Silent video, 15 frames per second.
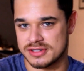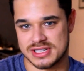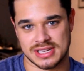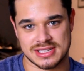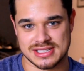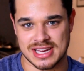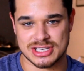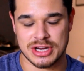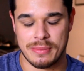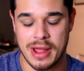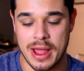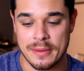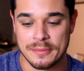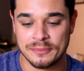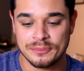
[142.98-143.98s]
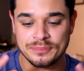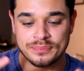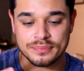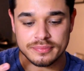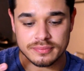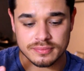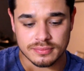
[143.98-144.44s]
você quiser chamar,
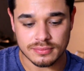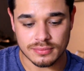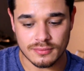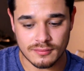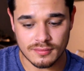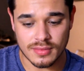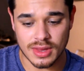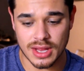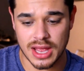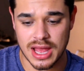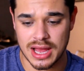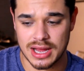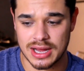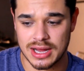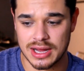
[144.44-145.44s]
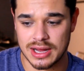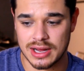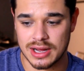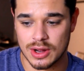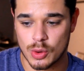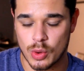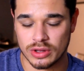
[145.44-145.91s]

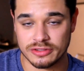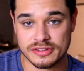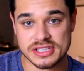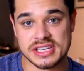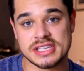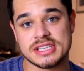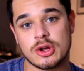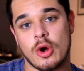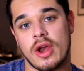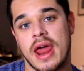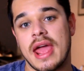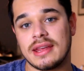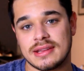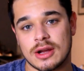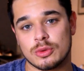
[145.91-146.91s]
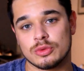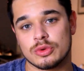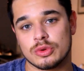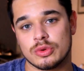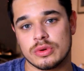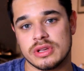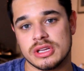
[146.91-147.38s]
uh, quando você se conecta com
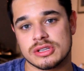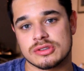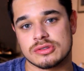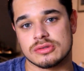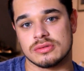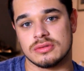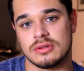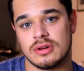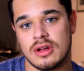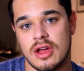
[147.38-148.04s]
tudo isso,